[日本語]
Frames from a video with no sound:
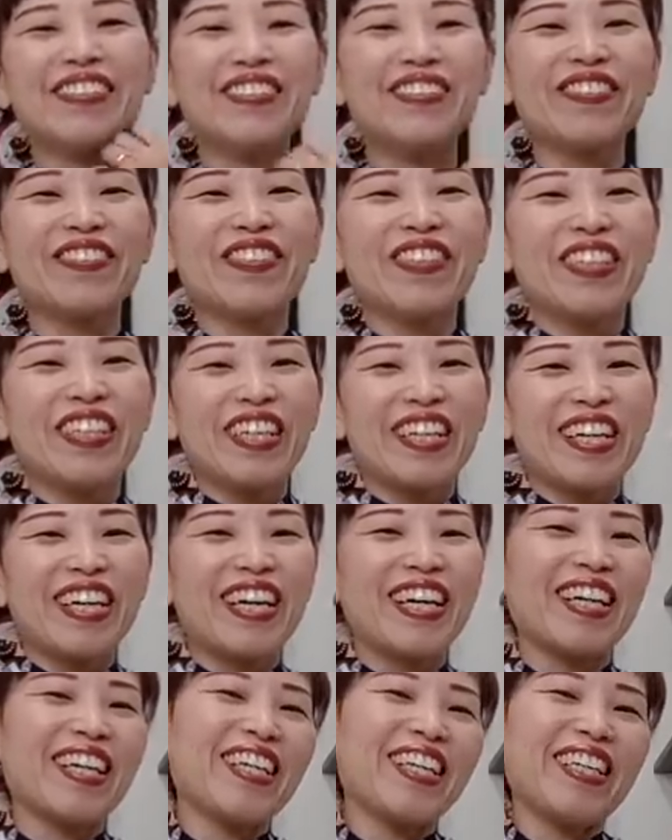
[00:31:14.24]
あの
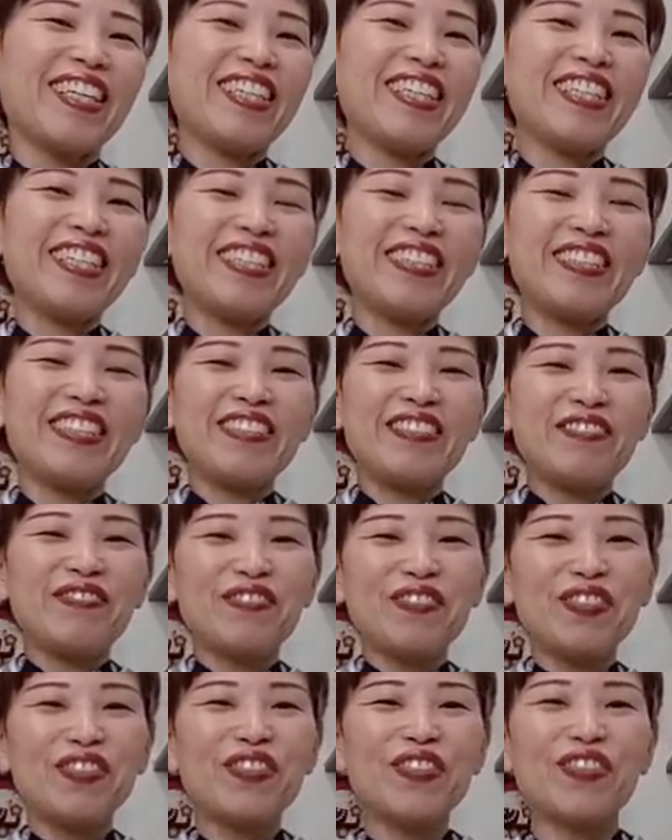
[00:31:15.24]
半襟
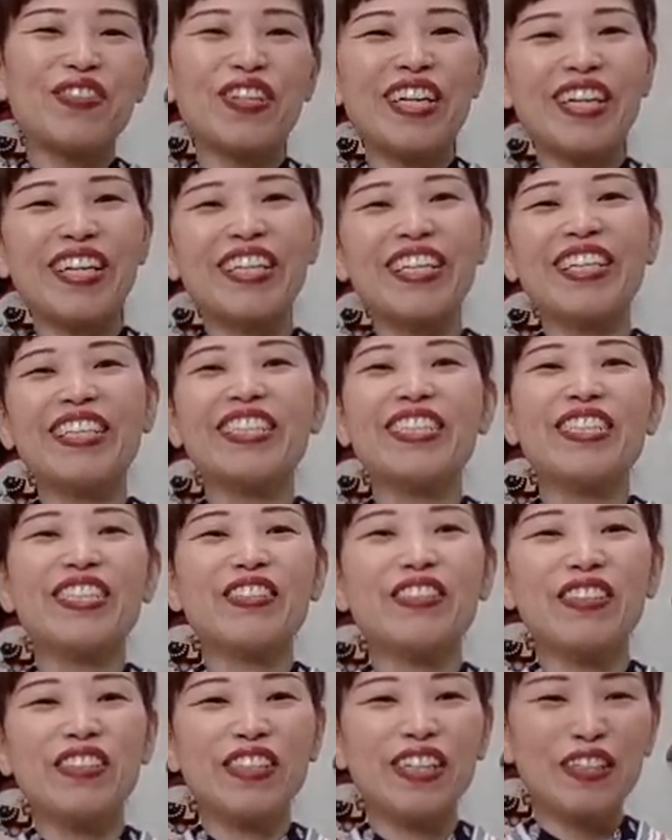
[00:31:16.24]
も柄だ
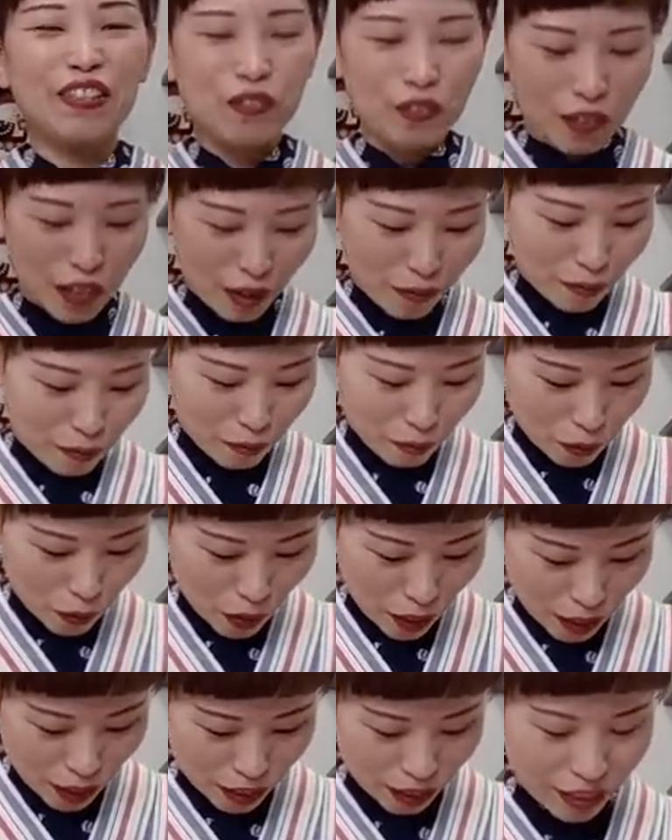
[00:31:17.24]
しあの足袋
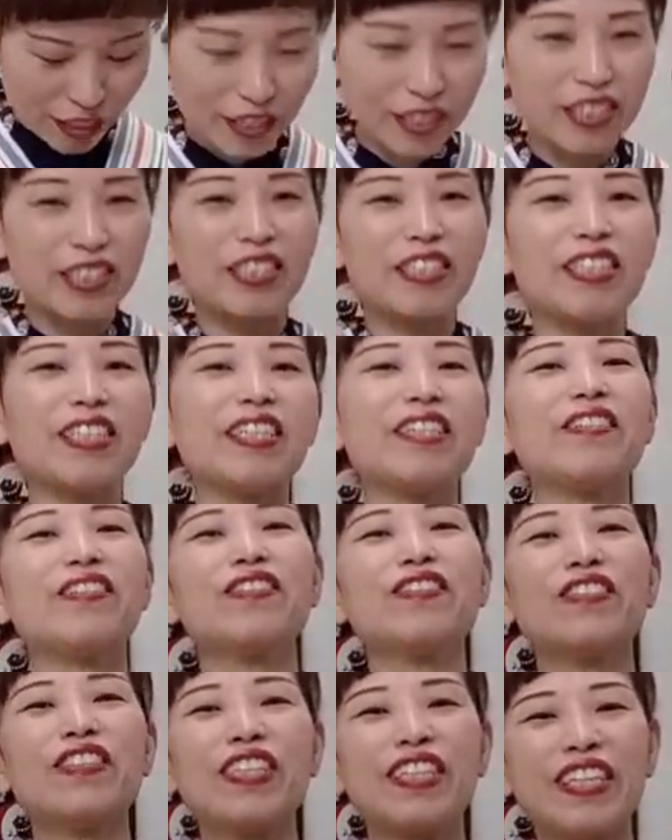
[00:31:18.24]
も柄だしってい
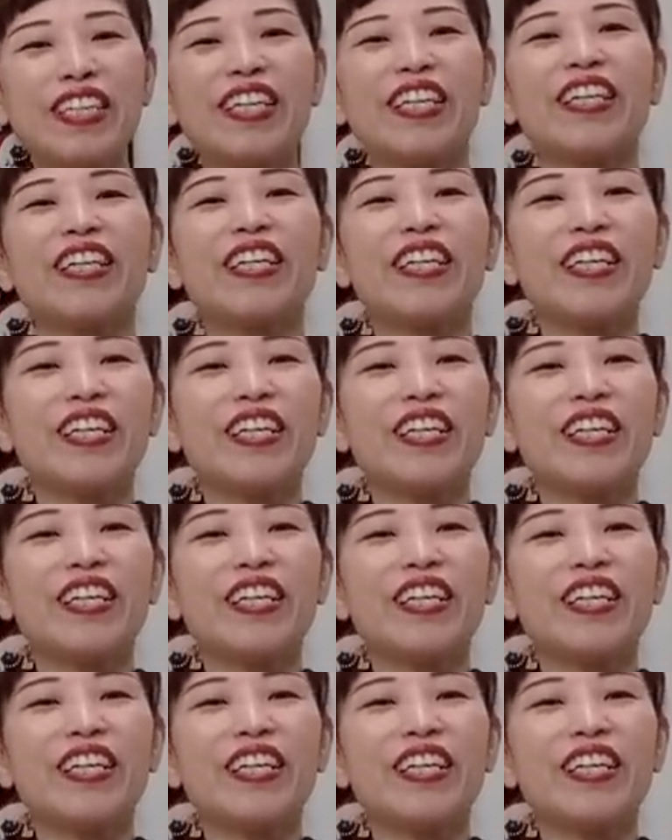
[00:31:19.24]
うのでね